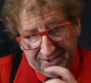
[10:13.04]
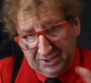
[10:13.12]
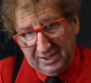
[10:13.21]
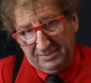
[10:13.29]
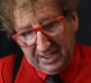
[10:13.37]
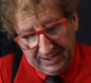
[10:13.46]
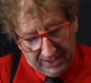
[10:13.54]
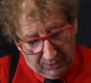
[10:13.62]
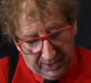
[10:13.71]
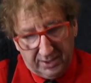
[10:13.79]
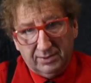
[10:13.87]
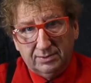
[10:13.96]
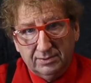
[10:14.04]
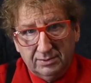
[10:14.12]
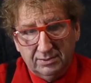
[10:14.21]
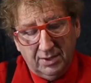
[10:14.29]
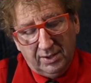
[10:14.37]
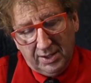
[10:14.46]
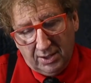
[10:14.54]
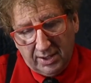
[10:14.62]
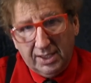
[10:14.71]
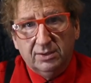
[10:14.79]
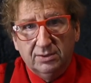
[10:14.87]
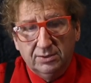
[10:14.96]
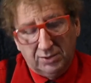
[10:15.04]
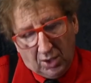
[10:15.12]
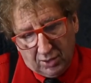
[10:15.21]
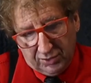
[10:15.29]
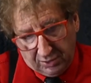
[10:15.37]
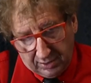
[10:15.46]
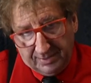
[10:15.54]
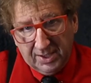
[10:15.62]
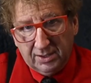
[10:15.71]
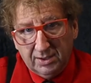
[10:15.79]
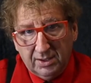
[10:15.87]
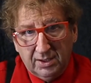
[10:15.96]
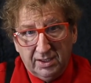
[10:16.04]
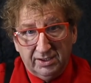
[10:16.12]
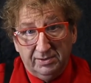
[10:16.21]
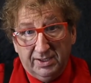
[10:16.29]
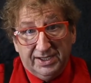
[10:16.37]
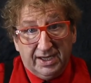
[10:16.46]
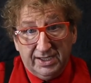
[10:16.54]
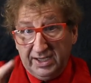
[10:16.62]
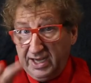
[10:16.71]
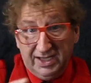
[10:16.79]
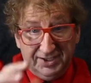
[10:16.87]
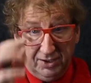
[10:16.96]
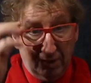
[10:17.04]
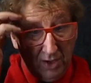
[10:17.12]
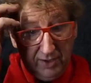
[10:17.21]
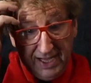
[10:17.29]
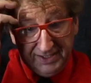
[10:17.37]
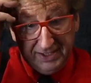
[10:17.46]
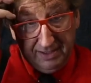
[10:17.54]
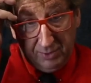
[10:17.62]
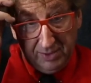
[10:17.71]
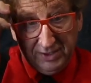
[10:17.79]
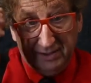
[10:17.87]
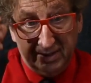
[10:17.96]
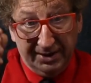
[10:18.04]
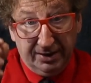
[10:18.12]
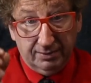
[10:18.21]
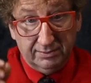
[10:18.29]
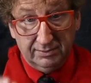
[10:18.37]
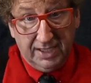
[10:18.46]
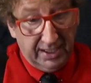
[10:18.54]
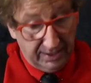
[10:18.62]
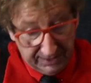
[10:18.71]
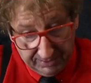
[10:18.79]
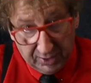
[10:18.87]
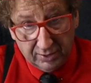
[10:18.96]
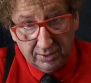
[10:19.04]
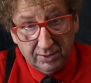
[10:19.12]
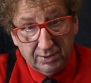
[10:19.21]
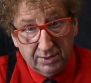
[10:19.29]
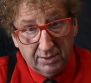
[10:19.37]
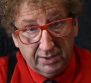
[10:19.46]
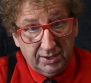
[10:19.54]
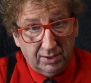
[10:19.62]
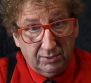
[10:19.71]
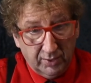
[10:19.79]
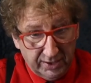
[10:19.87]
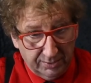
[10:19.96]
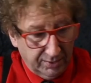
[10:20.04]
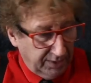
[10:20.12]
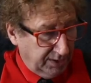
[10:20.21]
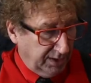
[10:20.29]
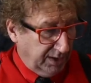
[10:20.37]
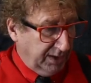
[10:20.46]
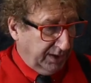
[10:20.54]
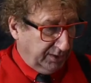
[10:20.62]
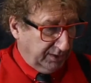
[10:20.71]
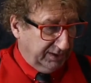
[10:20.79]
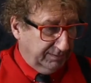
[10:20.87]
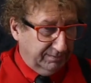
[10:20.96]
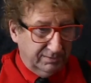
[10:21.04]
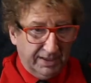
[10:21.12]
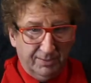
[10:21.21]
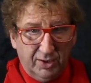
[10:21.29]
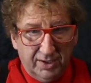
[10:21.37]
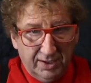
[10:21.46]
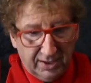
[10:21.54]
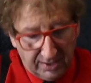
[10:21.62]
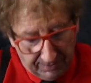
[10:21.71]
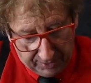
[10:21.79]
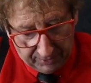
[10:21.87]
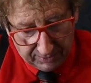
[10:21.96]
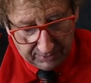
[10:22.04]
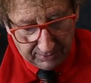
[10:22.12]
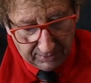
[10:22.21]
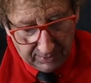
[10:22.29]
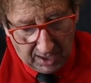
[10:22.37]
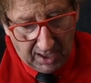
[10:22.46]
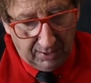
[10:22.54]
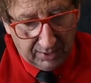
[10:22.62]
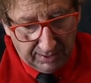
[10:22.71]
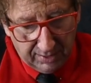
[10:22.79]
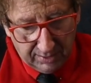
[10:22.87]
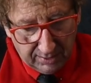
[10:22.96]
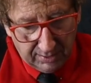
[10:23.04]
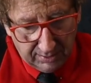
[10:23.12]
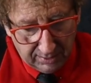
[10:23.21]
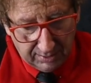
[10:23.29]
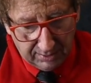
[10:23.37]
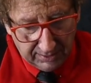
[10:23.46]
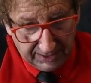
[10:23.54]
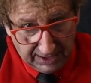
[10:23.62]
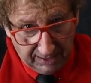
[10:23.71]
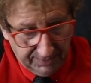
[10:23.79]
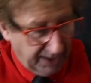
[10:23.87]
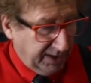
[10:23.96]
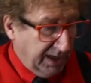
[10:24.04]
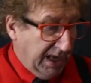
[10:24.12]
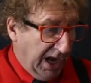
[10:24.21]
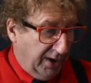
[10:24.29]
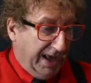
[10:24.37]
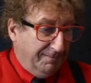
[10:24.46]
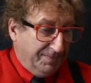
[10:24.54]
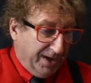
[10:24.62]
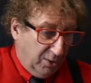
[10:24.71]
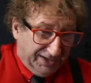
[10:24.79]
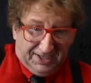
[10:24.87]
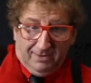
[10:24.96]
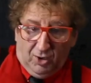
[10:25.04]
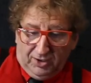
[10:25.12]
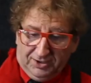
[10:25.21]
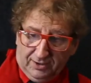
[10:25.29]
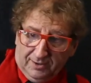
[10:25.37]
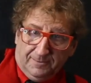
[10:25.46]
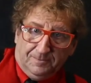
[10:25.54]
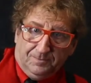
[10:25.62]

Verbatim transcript: eso también está bueno. No digo que no, todo, yo también. Si me vas a criticar, hacelo ahora si ya podemos avanzar. Dale, decímelo. Listo, bonito. Entonces, ya me lo dijiste, te espero. Ah, vos también. ¿Ya está? Bien. Ahora, lo hacemos